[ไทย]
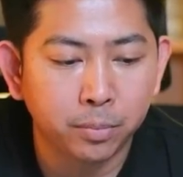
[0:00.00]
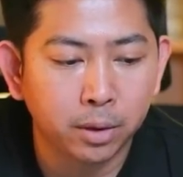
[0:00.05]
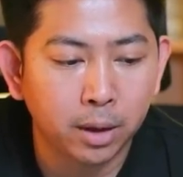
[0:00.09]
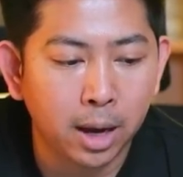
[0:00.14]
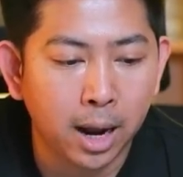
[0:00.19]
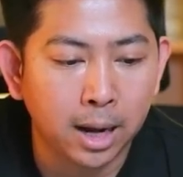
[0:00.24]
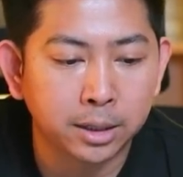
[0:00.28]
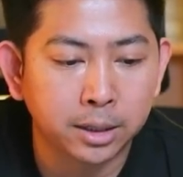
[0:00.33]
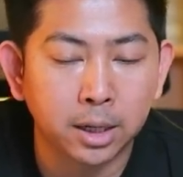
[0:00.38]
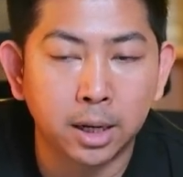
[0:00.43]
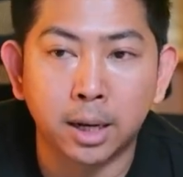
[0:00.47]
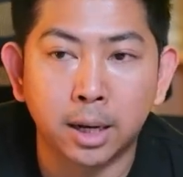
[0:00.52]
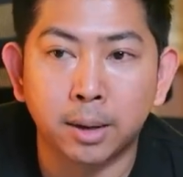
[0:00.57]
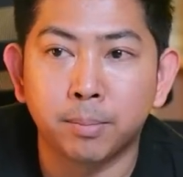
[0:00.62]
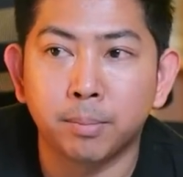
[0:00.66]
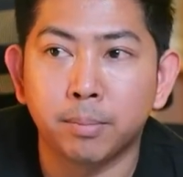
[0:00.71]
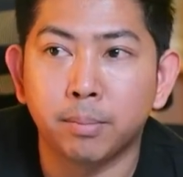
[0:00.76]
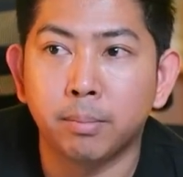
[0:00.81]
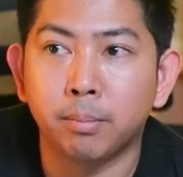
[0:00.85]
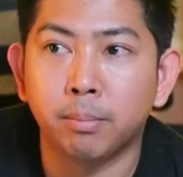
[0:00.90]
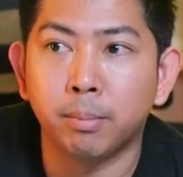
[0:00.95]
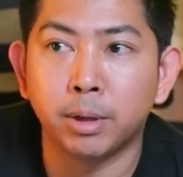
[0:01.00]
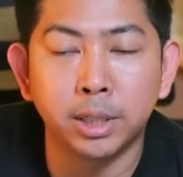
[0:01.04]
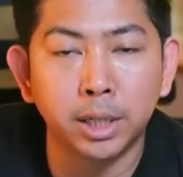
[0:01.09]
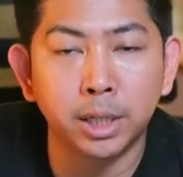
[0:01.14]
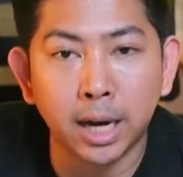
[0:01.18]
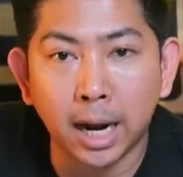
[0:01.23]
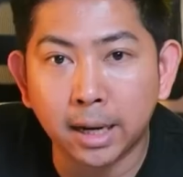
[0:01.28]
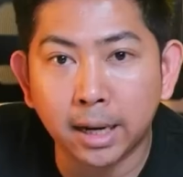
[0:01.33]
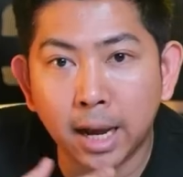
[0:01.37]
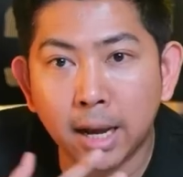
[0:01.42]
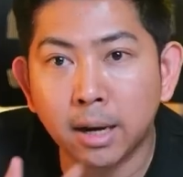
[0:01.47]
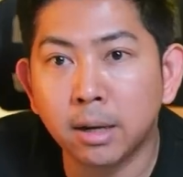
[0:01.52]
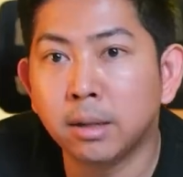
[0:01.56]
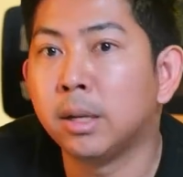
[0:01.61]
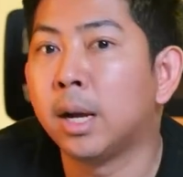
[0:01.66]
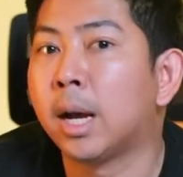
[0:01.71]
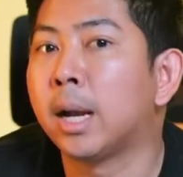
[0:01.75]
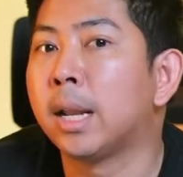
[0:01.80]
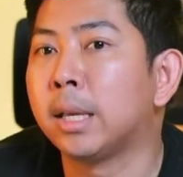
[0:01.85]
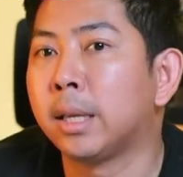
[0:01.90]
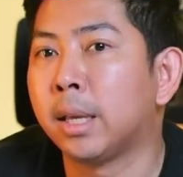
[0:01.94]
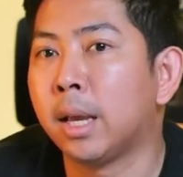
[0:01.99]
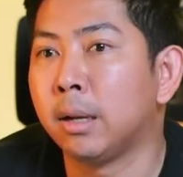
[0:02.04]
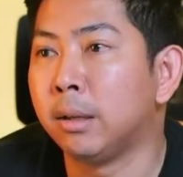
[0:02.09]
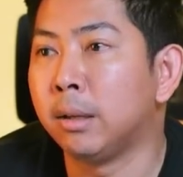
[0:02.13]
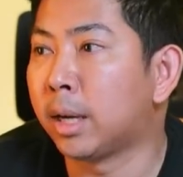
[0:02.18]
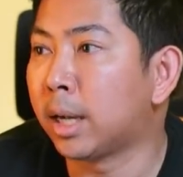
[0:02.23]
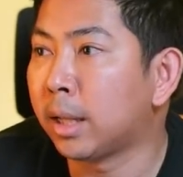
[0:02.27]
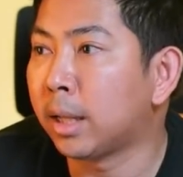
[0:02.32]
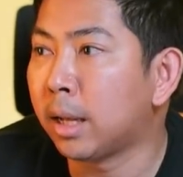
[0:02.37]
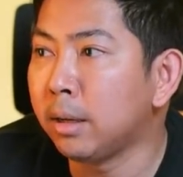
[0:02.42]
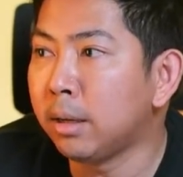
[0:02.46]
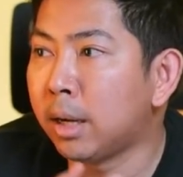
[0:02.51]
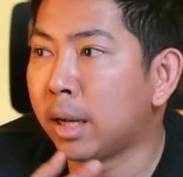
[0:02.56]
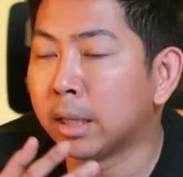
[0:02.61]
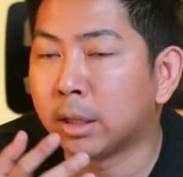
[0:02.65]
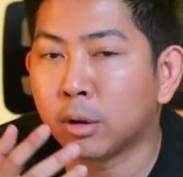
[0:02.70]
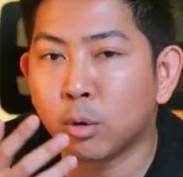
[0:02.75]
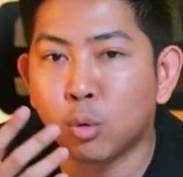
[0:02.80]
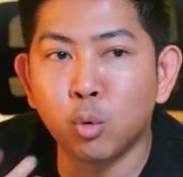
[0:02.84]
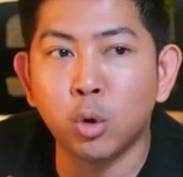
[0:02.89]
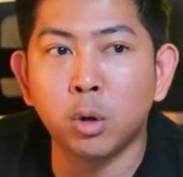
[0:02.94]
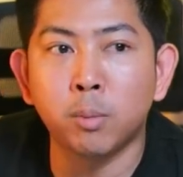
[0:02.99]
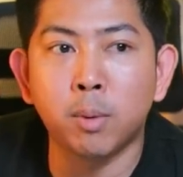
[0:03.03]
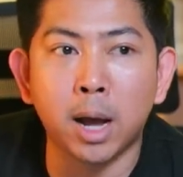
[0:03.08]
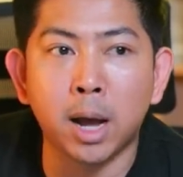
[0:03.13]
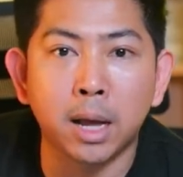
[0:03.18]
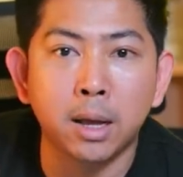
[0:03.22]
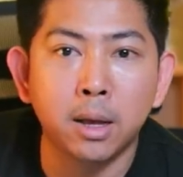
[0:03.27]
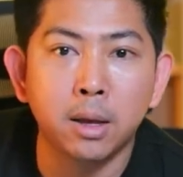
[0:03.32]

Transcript: อาจจะไม่ใช่การท่าเรืออะไรเงี้ย หรือการท่าเรืออาจจะคุยว่า